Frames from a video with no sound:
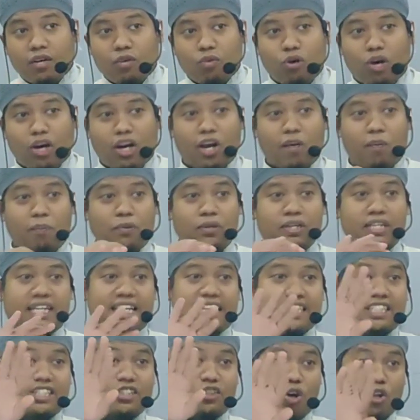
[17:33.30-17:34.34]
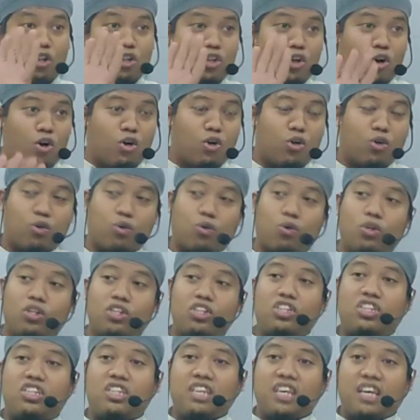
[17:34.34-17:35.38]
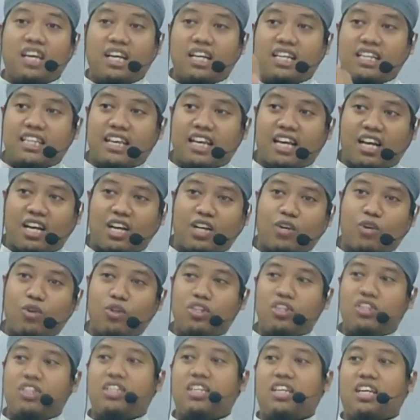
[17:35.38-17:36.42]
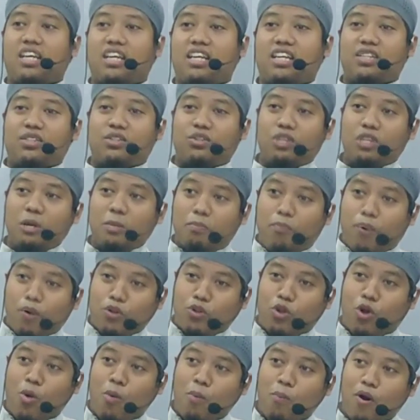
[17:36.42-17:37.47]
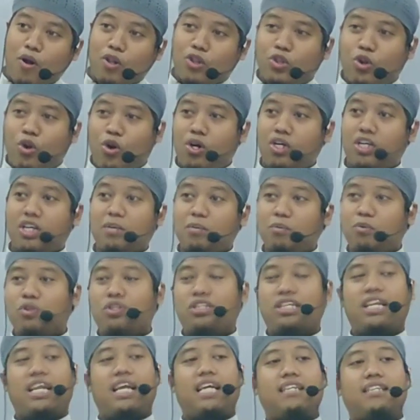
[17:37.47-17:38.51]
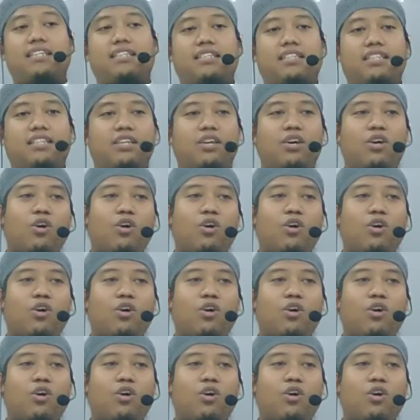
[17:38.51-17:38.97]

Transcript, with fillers: walaupun dikasih contoh kuti'ta kutiak itu dipotong-potong dimutilasi